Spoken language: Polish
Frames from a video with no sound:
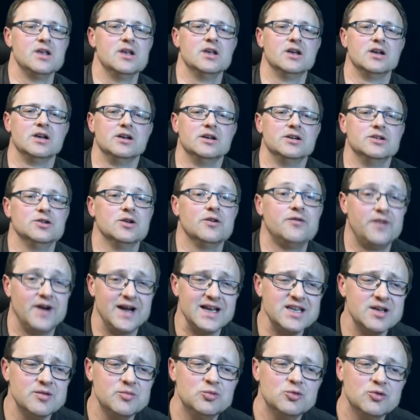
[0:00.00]
E, no
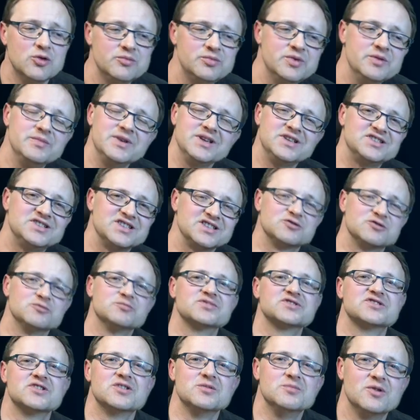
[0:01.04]
fajnie byłoby mieć
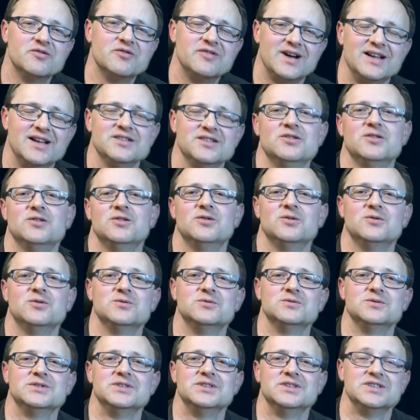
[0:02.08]
zasubskrybowaną,
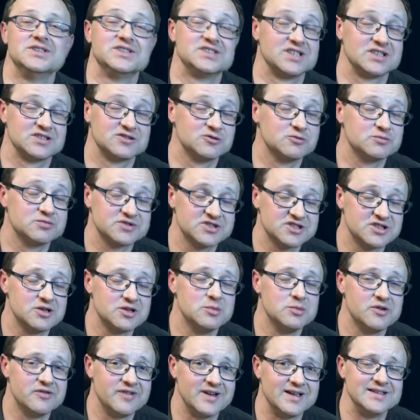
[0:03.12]
e,
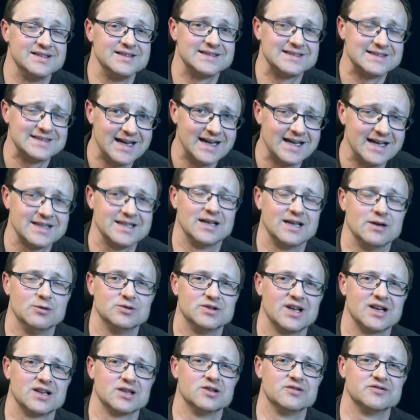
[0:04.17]
zasubskrybowany kanał
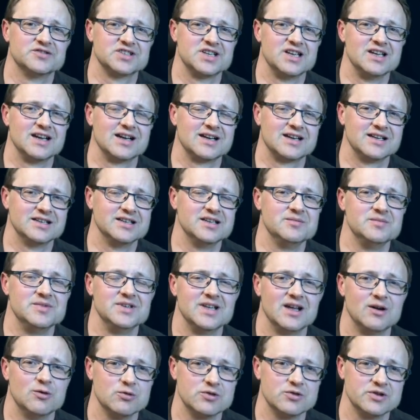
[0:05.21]
Tarnowskiej Akademii
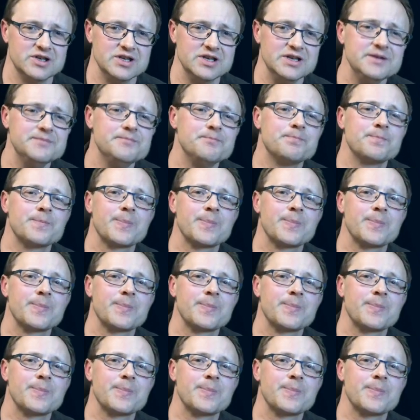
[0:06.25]
Nauki.